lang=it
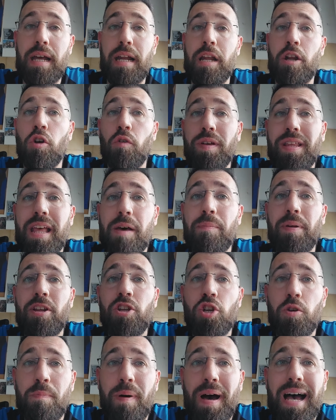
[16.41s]
Le novità
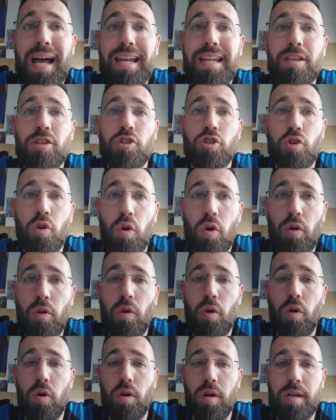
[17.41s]
principali
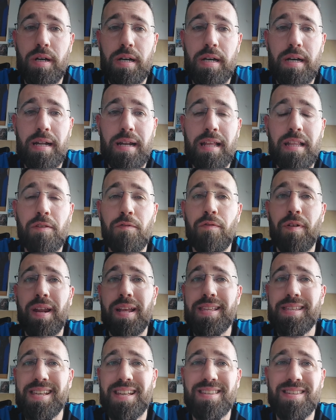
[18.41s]
sono eh, la
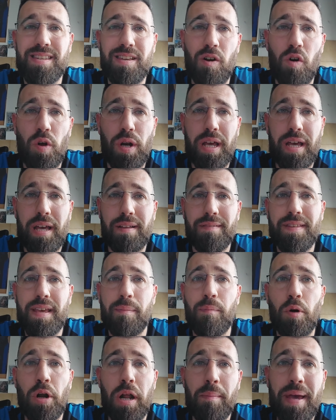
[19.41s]
differenziazione di
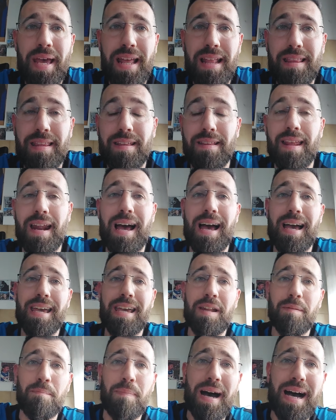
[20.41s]
abbonamenti tra
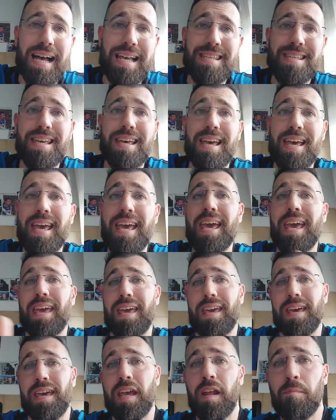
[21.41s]
il base
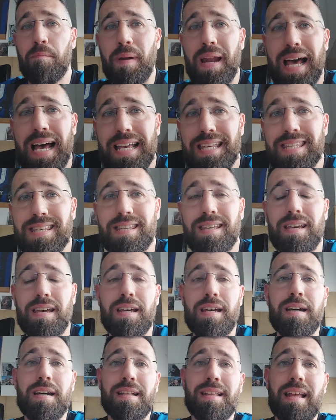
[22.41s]
e il plus.
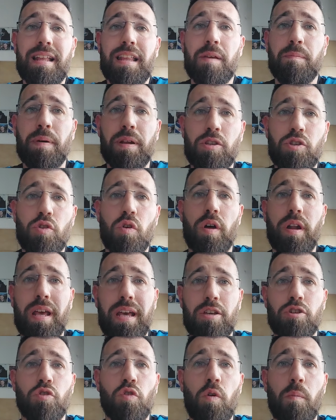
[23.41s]
Tante
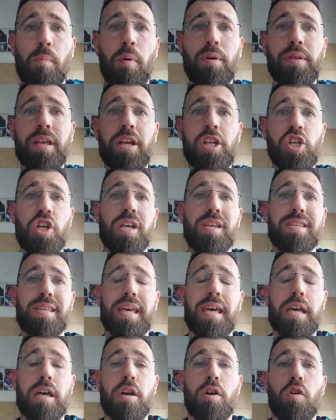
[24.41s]
persone sono un po'
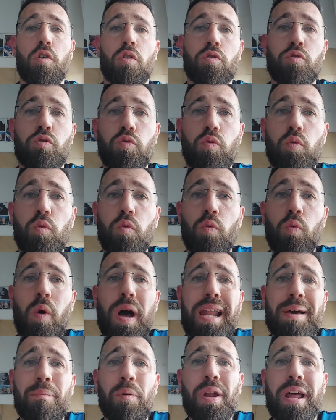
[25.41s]
indecise sul
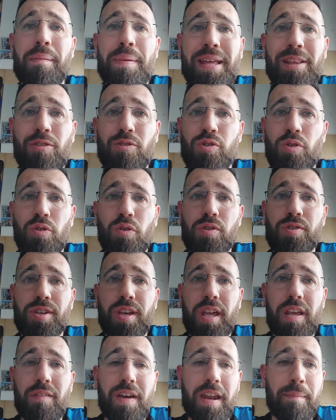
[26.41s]
quale abbonamento
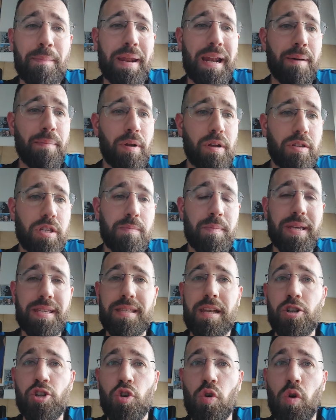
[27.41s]
sottoscrivere per la prossima
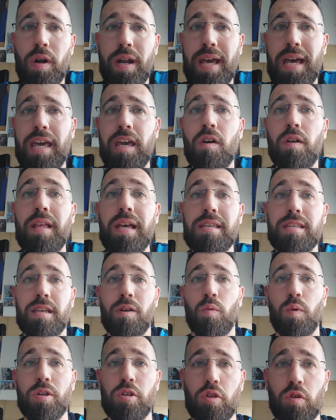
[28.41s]
stagione. Io adesso
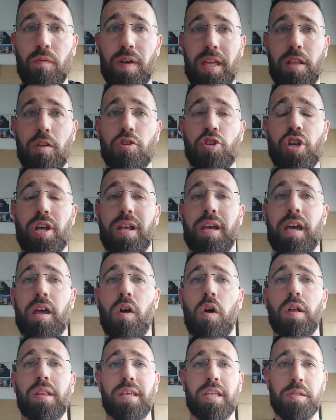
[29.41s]
in questo video
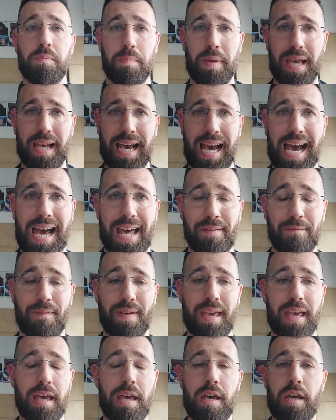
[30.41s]
cercherò di
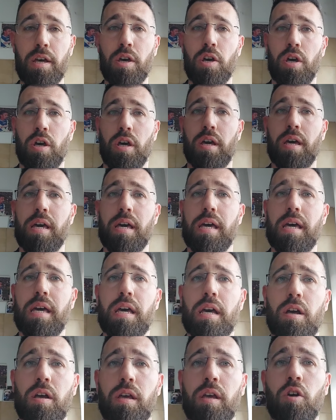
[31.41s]
spiegarvi
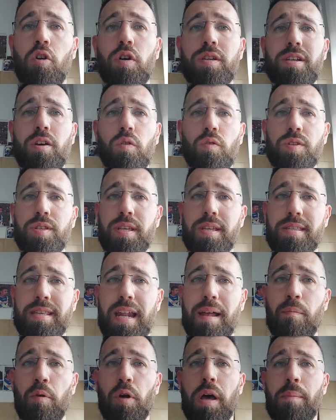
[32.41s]
eh, in cosa consiste
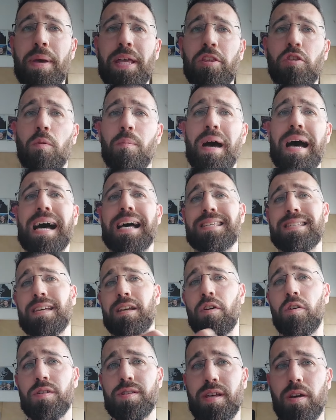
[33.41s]
l'abbonamento base,
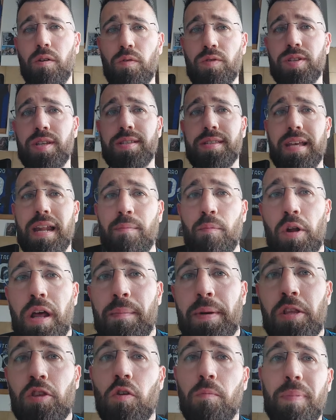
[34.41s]
in cosa consiste
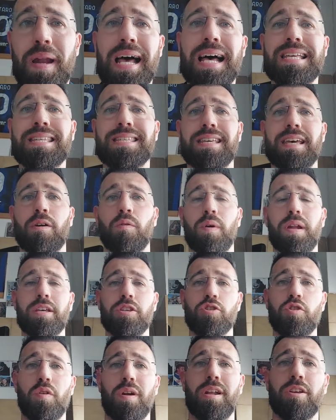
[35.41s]
l'abbonamento plus e quali
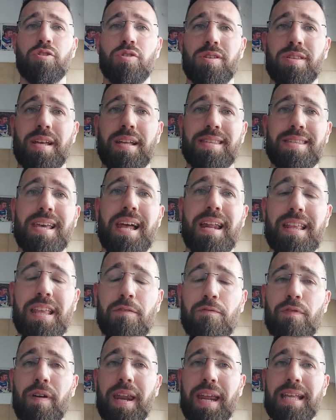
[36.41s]
sono le sostanziali
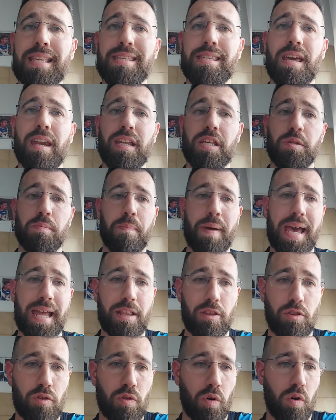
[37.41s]
differenze
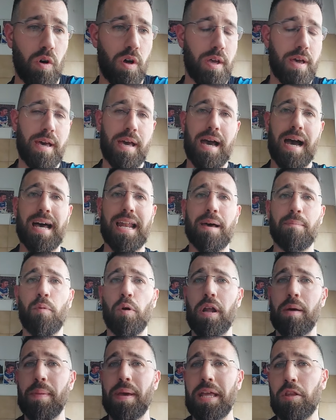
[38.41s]
rispetto
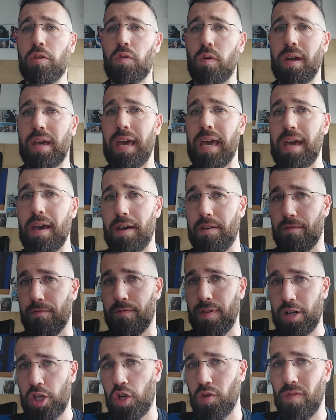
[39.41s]
all'abbonamento che
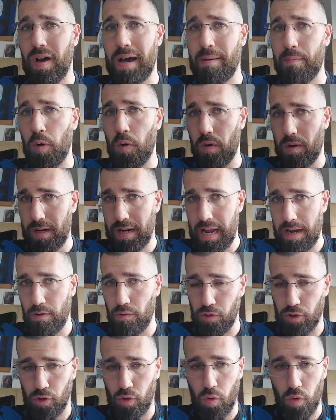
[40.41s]
facevamo
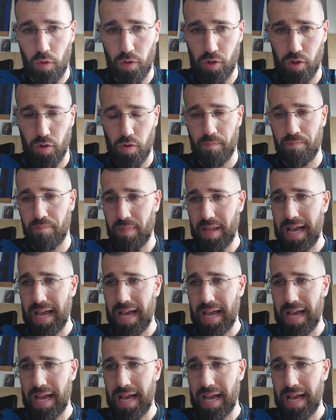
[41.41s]
l'anno scorso.